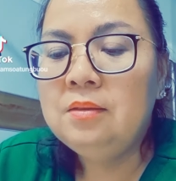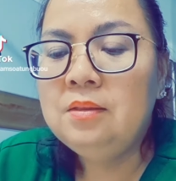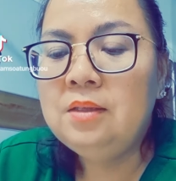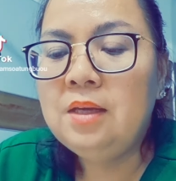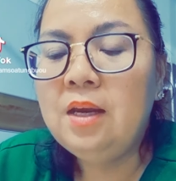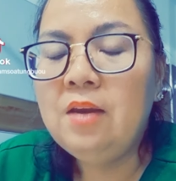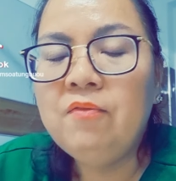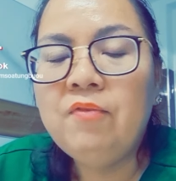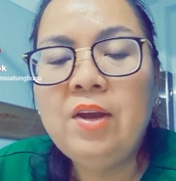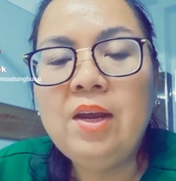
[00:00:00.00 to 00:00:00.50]

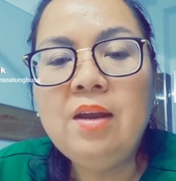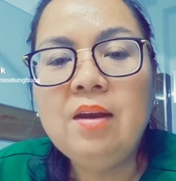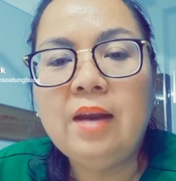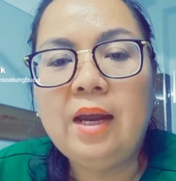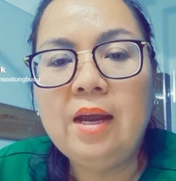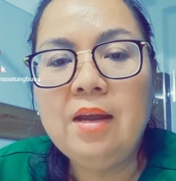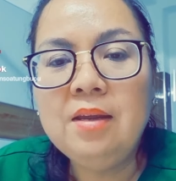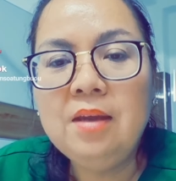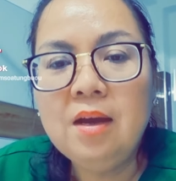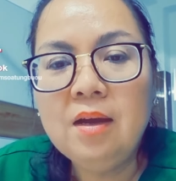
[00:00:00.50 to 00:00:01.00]
chi phí
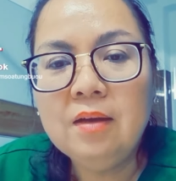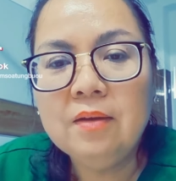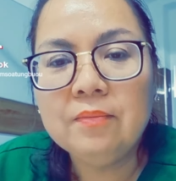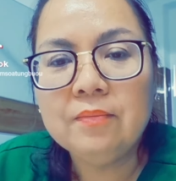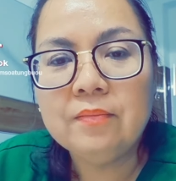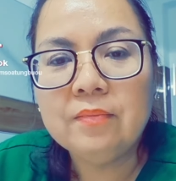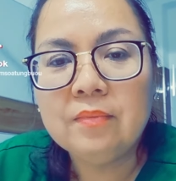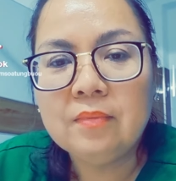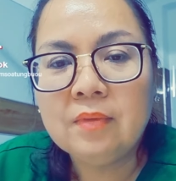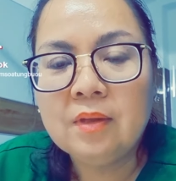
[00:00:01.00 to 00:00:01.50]
rẻ nhất
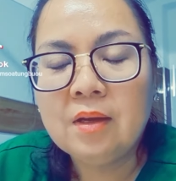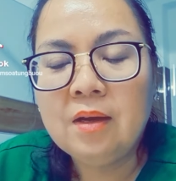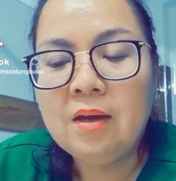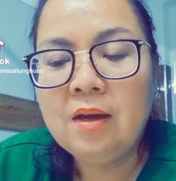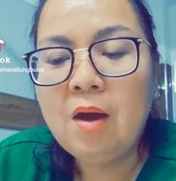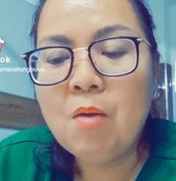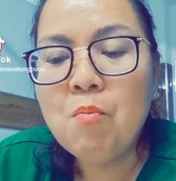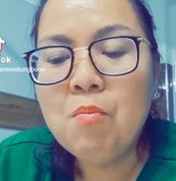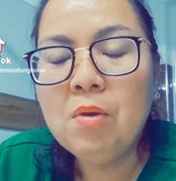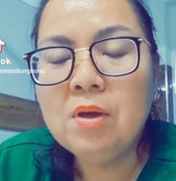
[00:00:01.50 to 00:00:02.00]

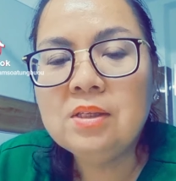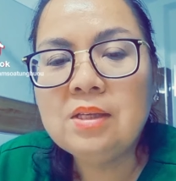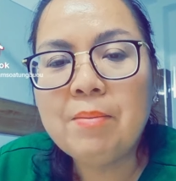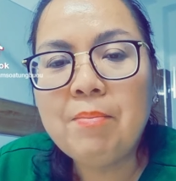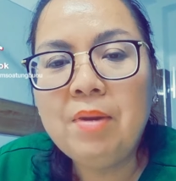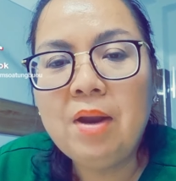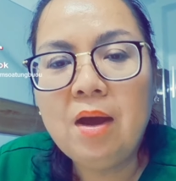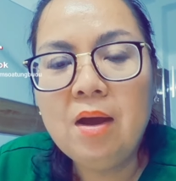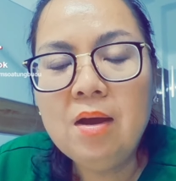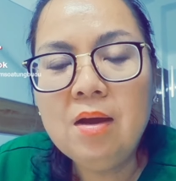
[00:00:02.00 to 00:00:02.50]
không có
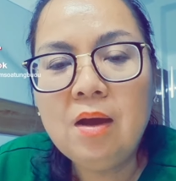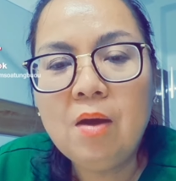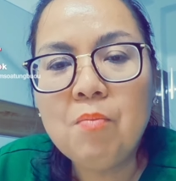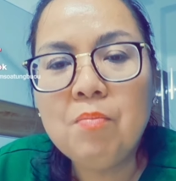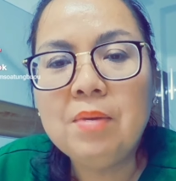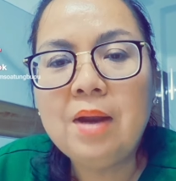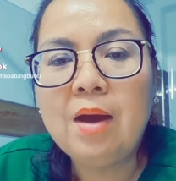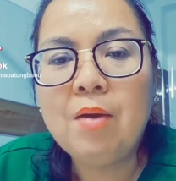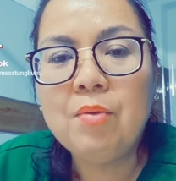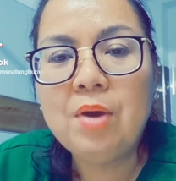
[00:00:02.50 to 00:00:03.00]
xâm lấn
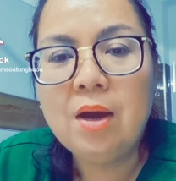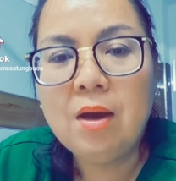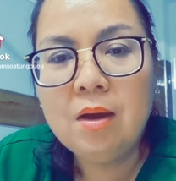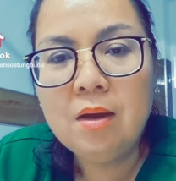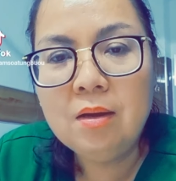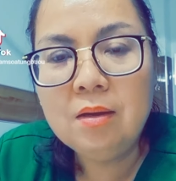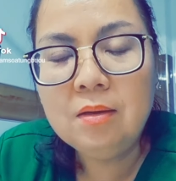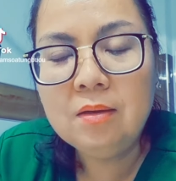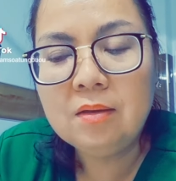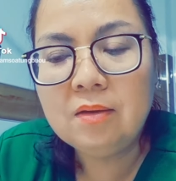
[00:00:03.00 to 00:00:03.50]
không đau
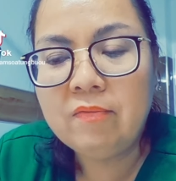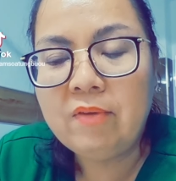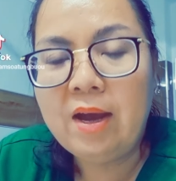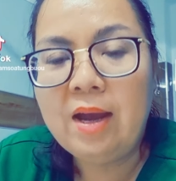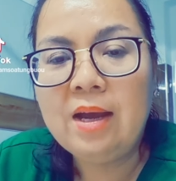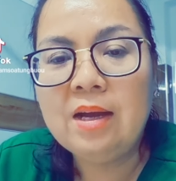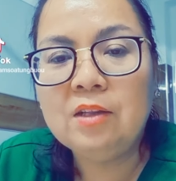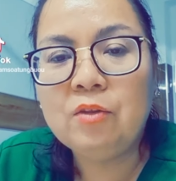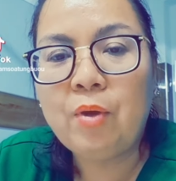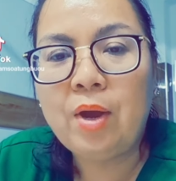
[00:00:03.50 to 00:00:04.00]
đớn và
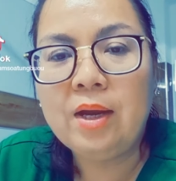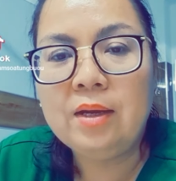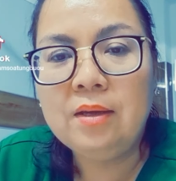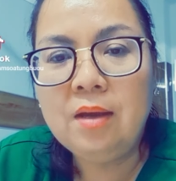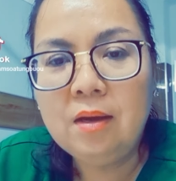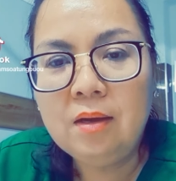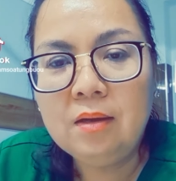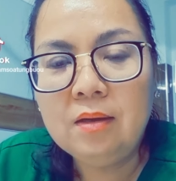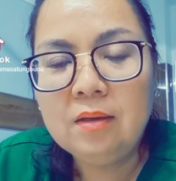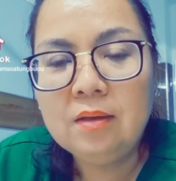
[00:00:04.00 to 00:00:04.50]
an toàn
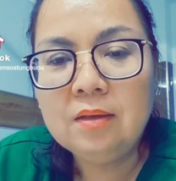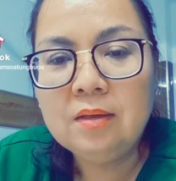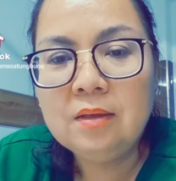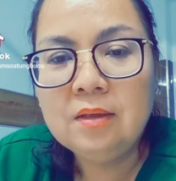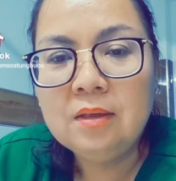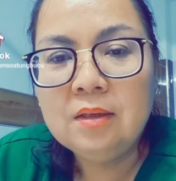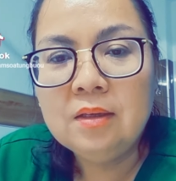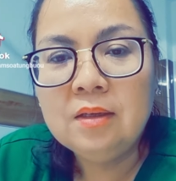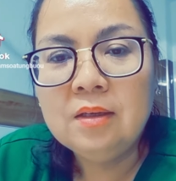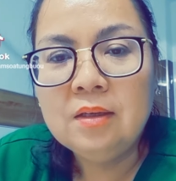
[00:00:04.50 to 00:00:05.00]
nhất
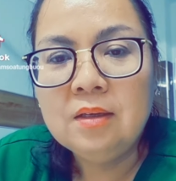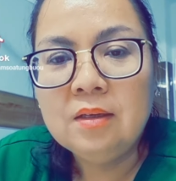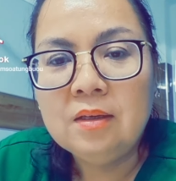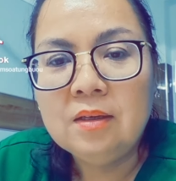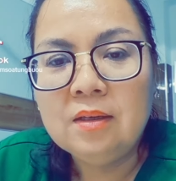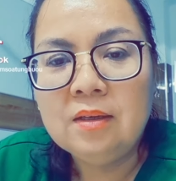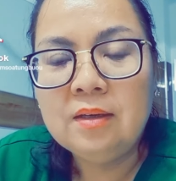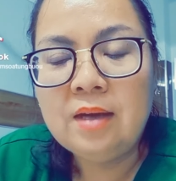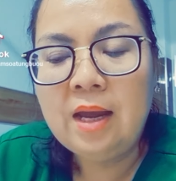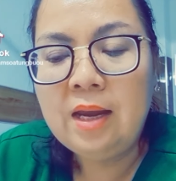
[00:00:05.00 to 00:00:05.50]

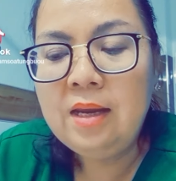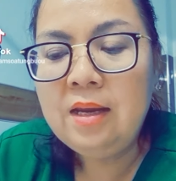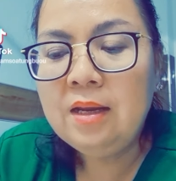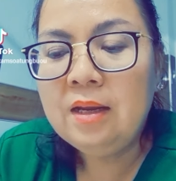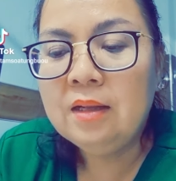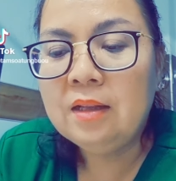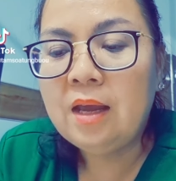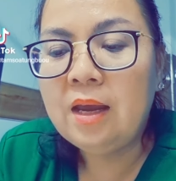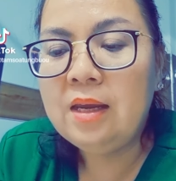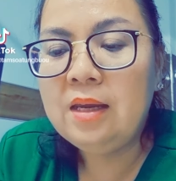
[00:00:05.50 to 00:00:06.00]
đấy
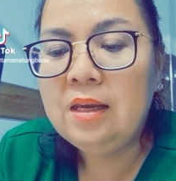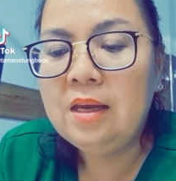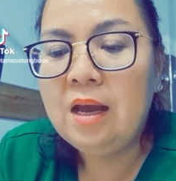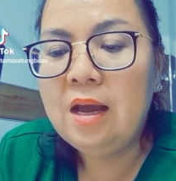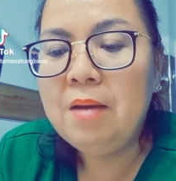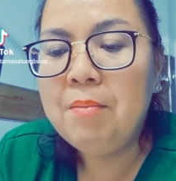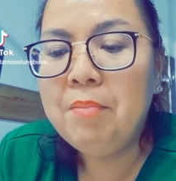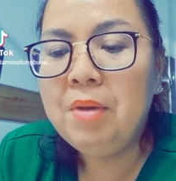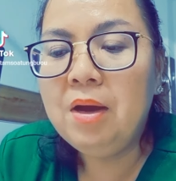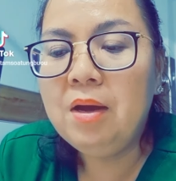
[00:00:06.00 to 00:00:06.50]
thì
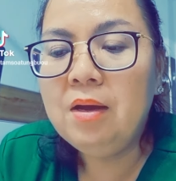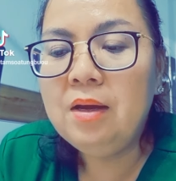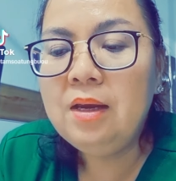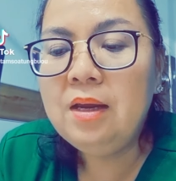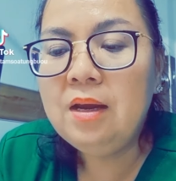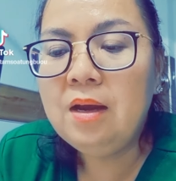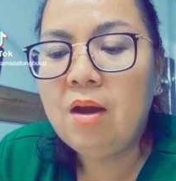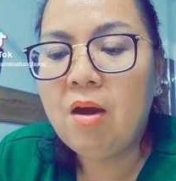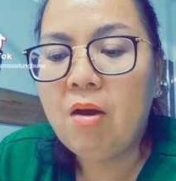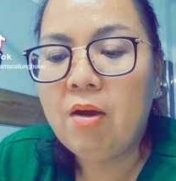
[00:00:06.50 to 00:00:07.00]

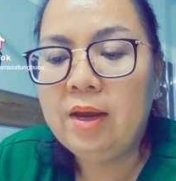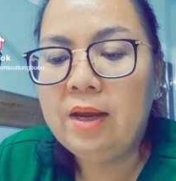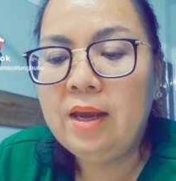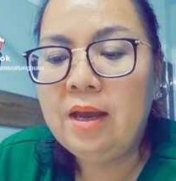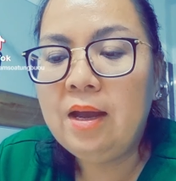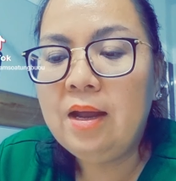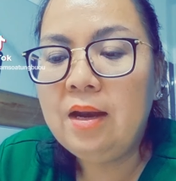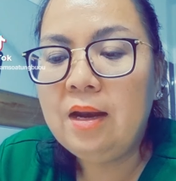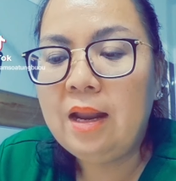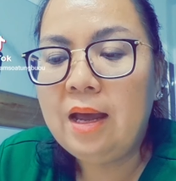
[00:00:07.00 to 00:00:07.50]
mới gọi
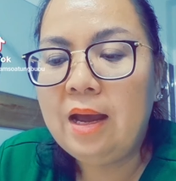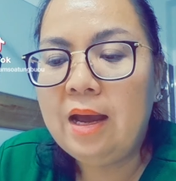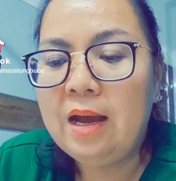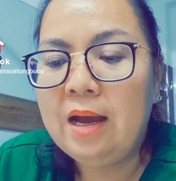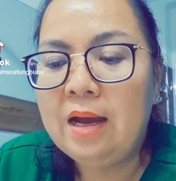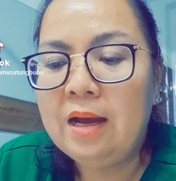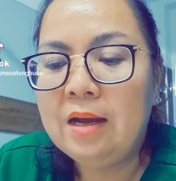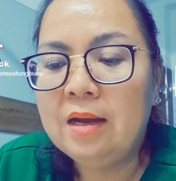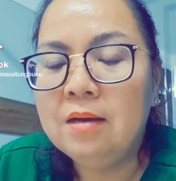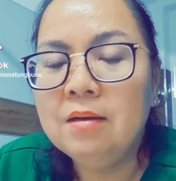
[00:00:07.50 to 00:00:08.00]

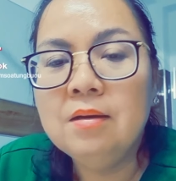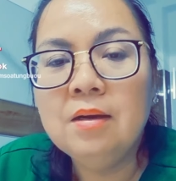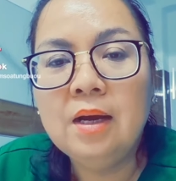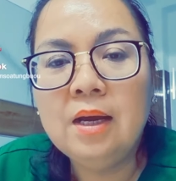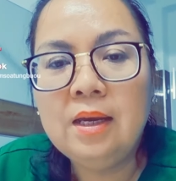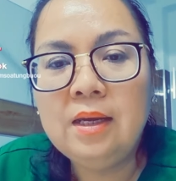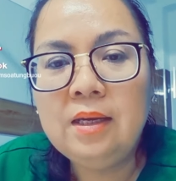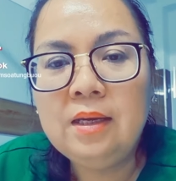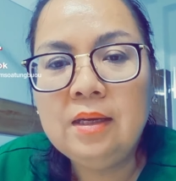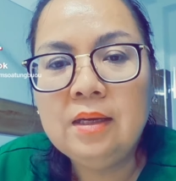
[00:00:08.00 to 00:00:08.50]
là lương
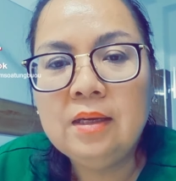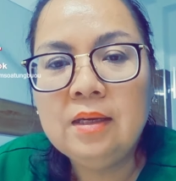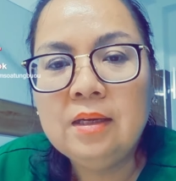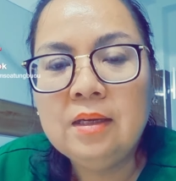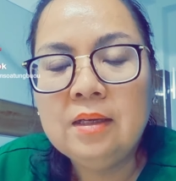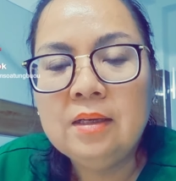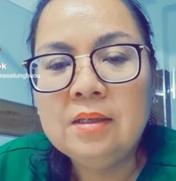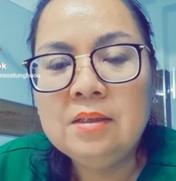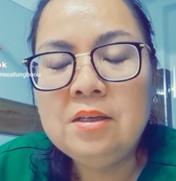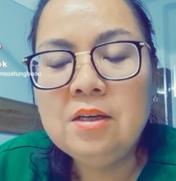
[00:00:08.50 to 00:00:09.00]
y
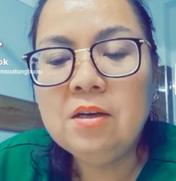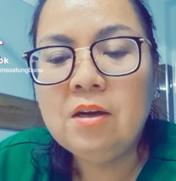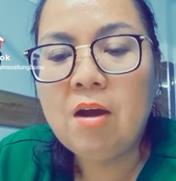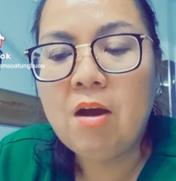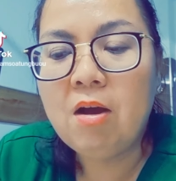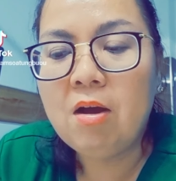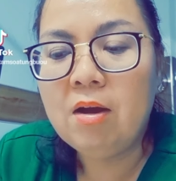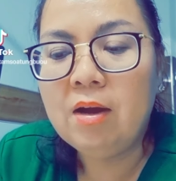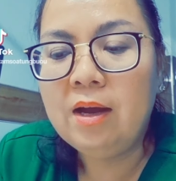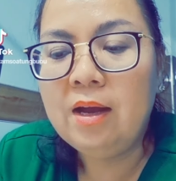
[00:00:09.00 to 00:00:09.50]
chứ
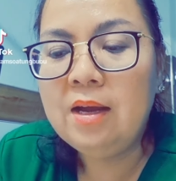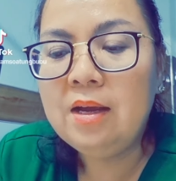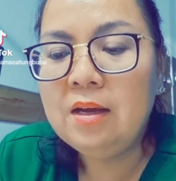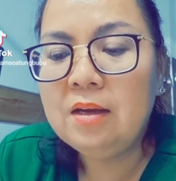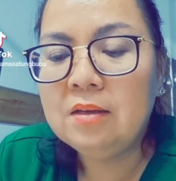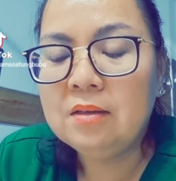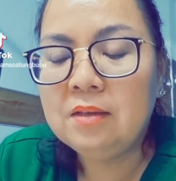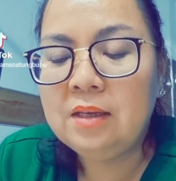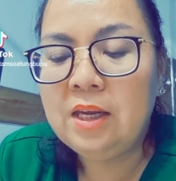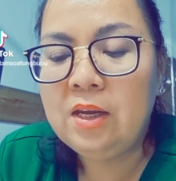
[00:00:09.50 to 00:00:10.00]
còn á
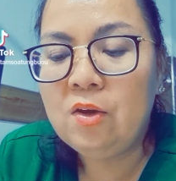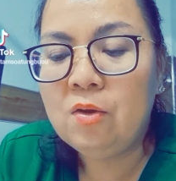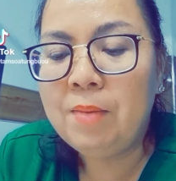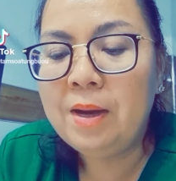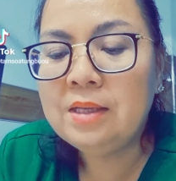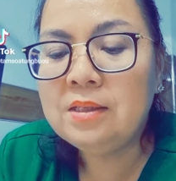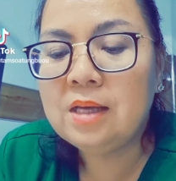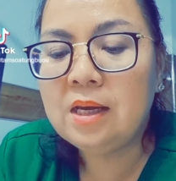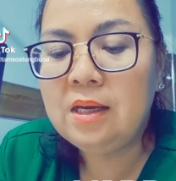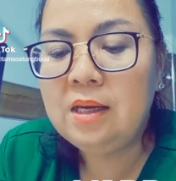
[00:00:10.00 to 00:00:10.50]
nhiều
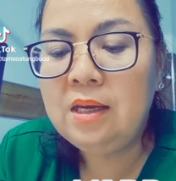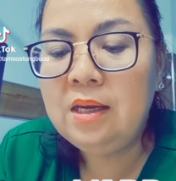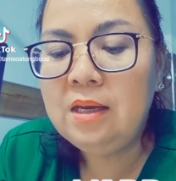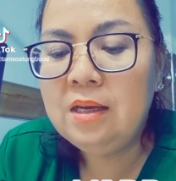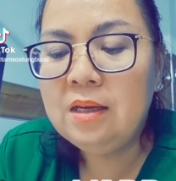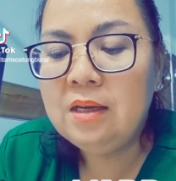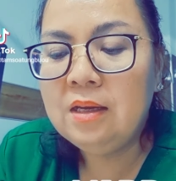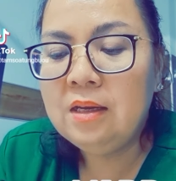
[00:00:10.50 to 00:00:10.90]
bác sĩ